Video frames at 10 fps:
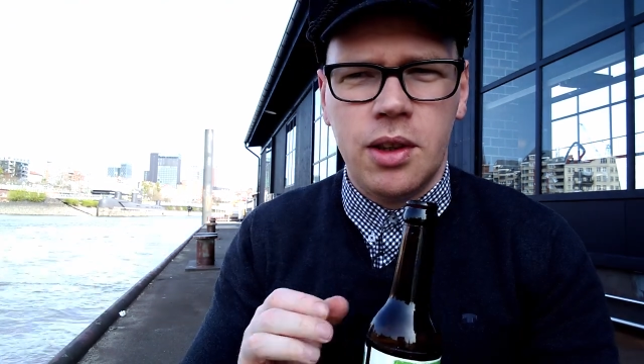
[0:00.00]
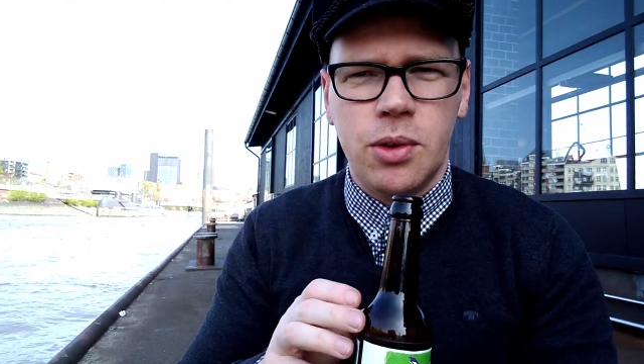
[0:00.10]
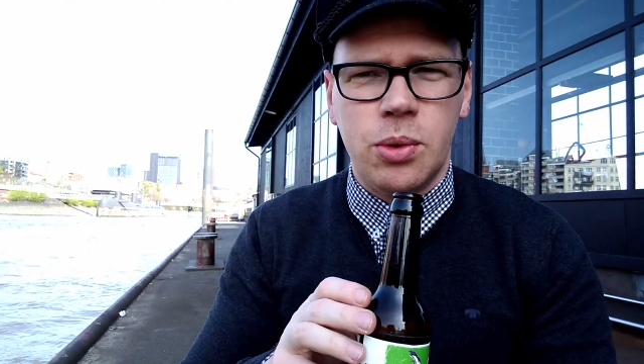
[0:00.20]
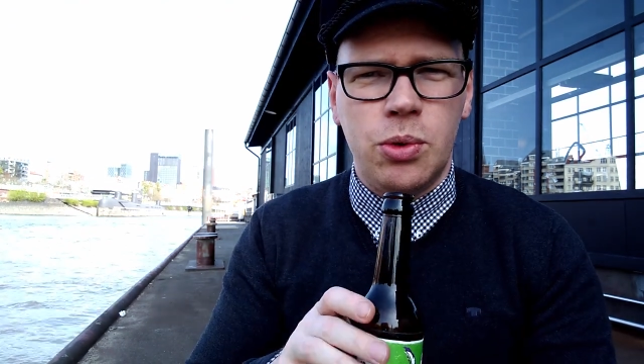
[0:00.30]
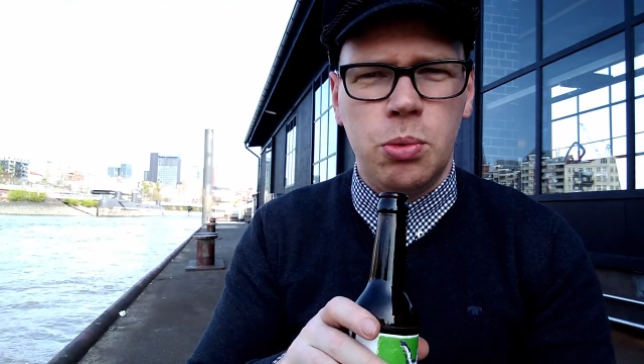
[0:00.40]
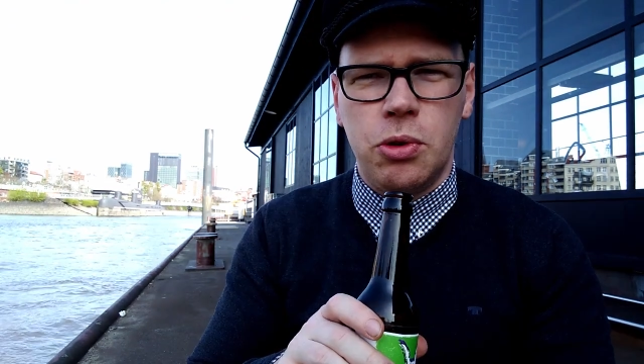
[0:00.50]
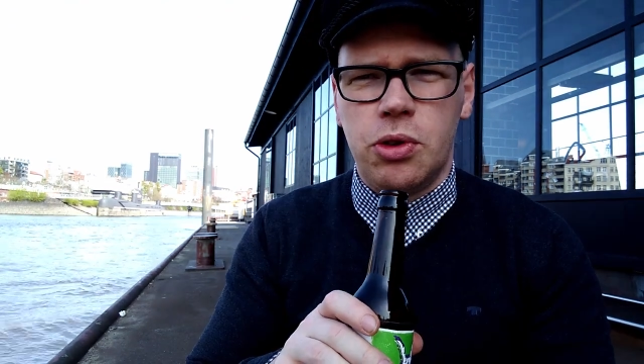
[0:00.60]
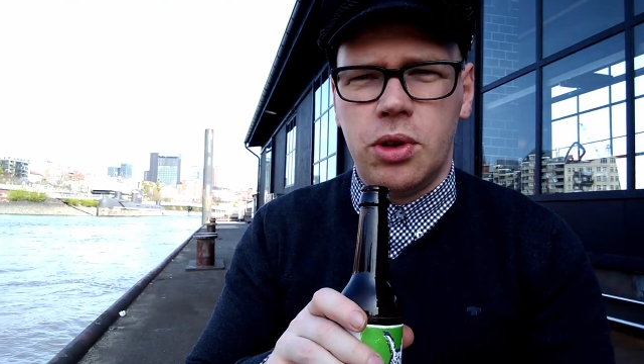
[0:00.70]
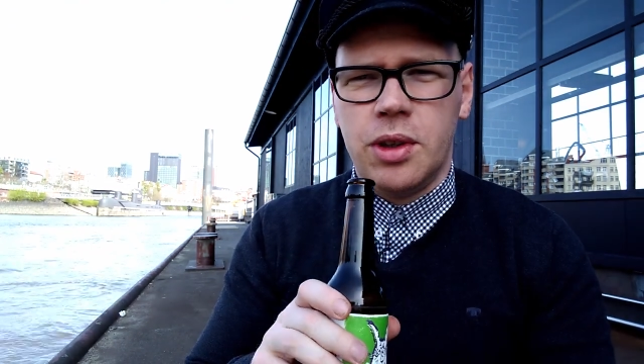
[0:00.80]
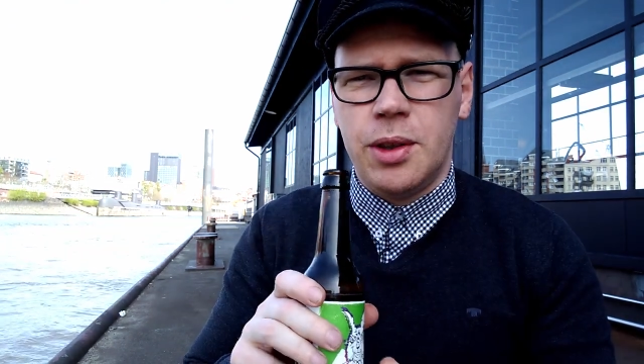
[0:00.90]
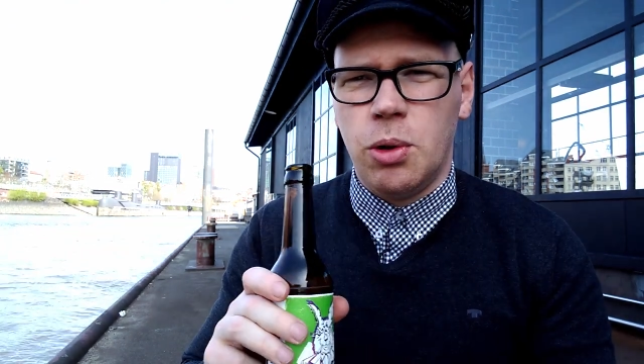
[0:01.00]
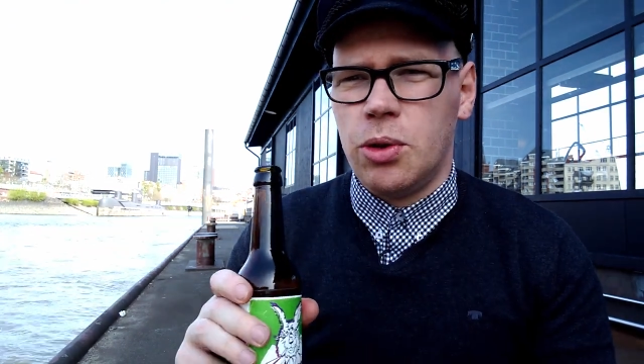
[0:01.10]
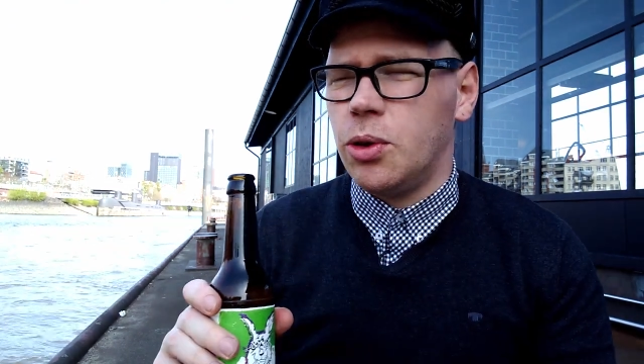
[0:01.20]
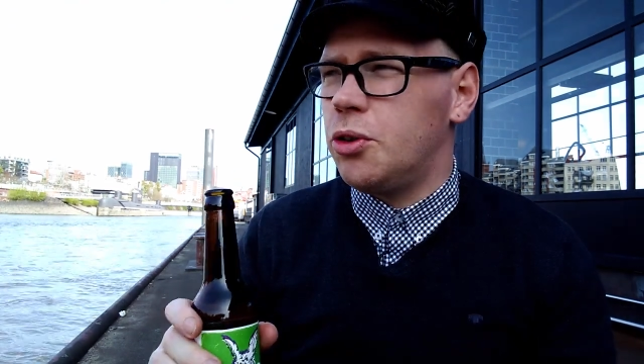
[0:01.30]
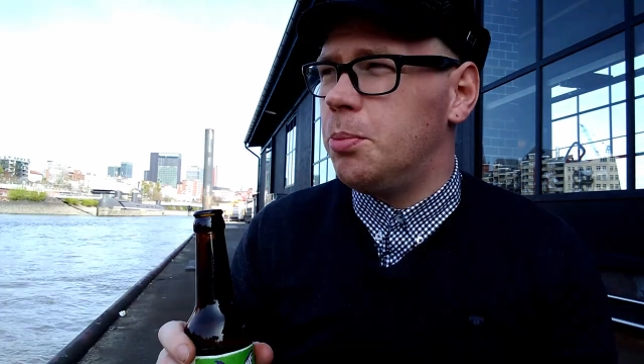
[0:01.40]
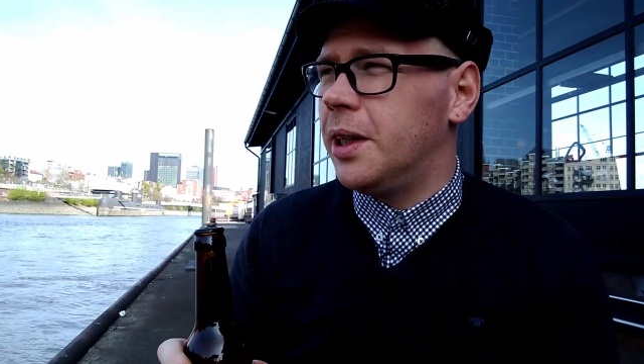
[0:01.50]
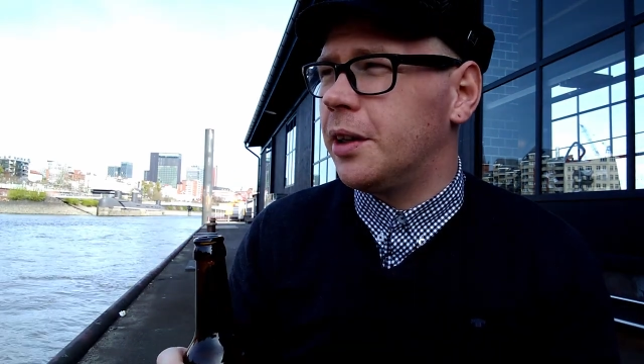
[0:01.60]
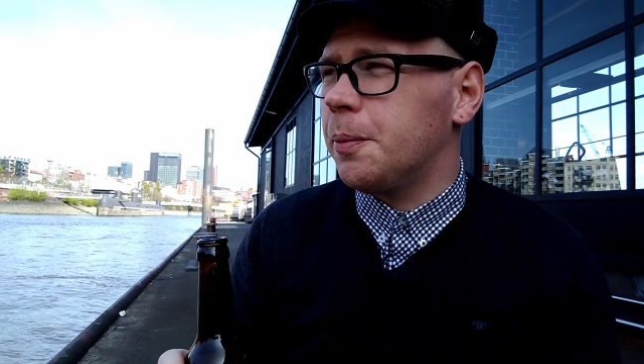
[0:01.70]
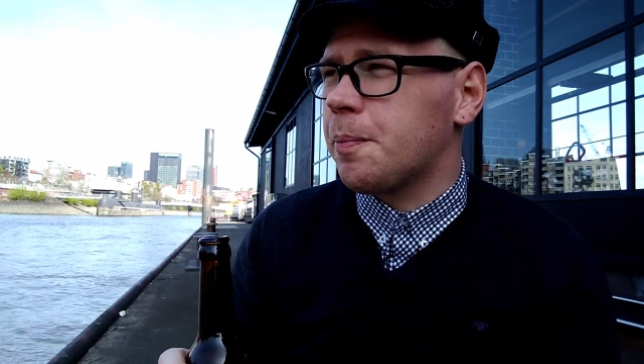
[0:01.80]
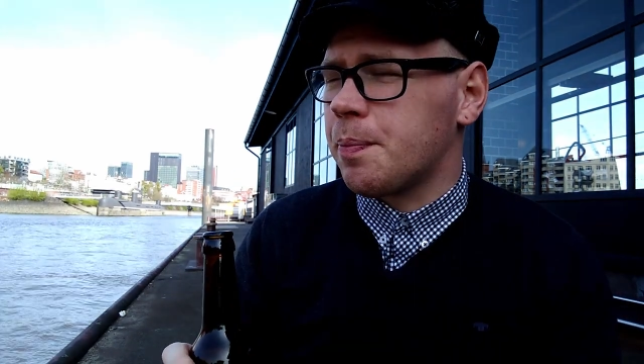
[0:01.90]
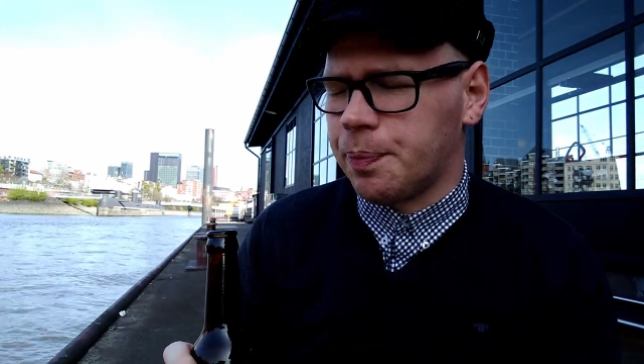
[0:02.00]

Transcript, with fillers: so typische norddeutsche Biere.